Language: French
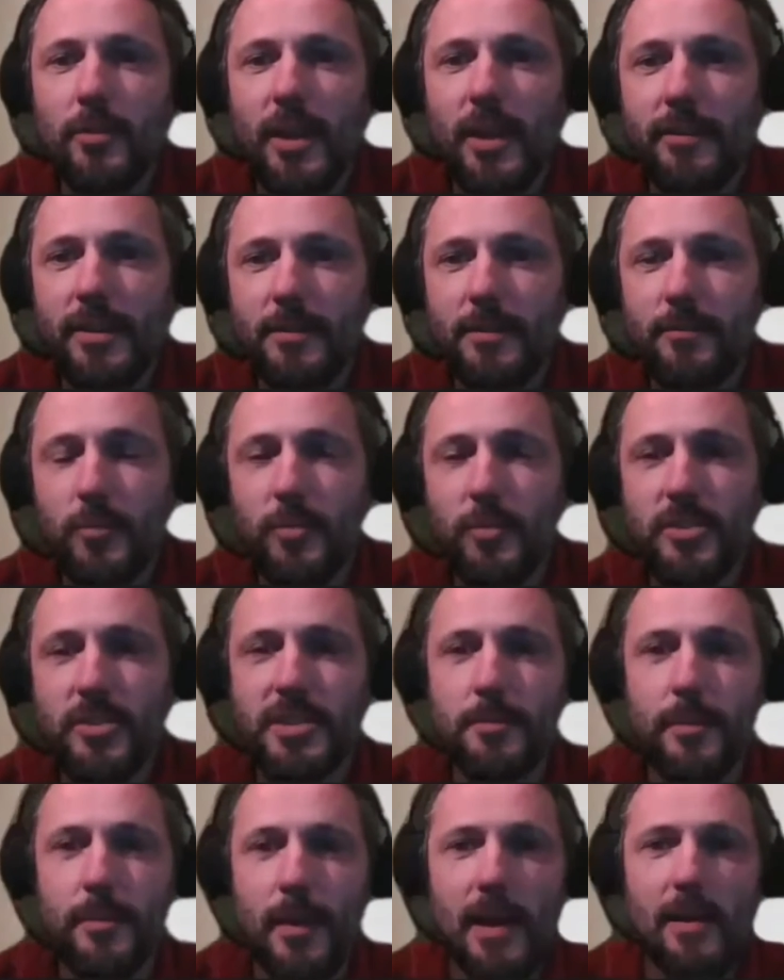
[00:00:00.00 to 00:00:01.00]
conduire une
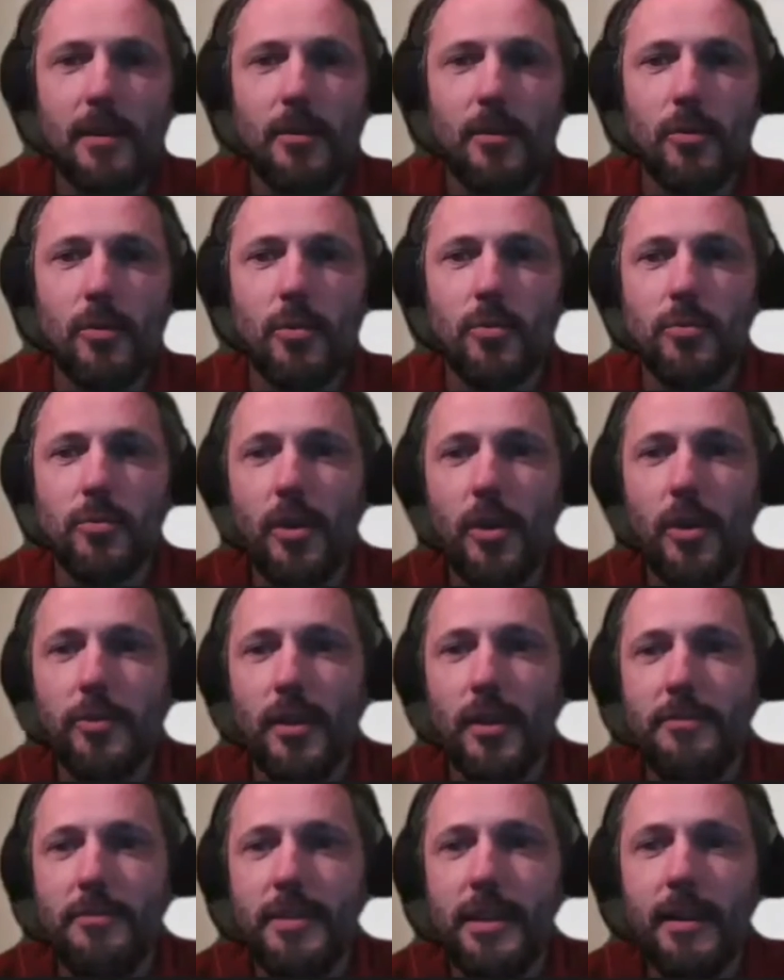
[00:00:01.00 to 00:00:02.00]
navette municipale aux
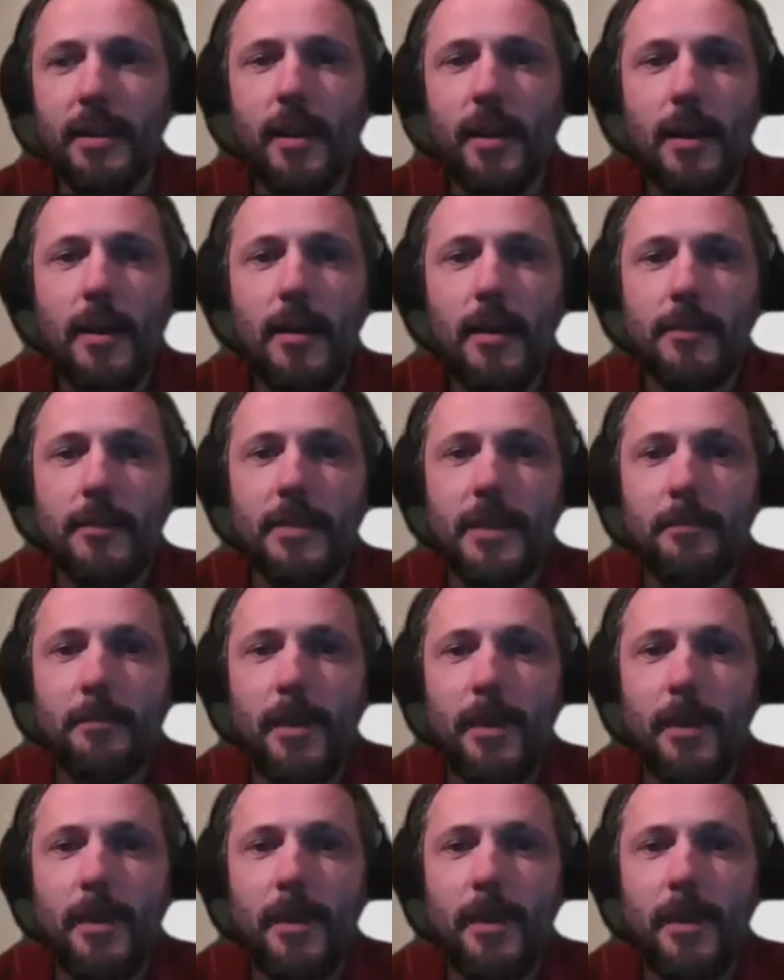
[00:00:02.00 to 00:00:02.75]
couleurs de la ville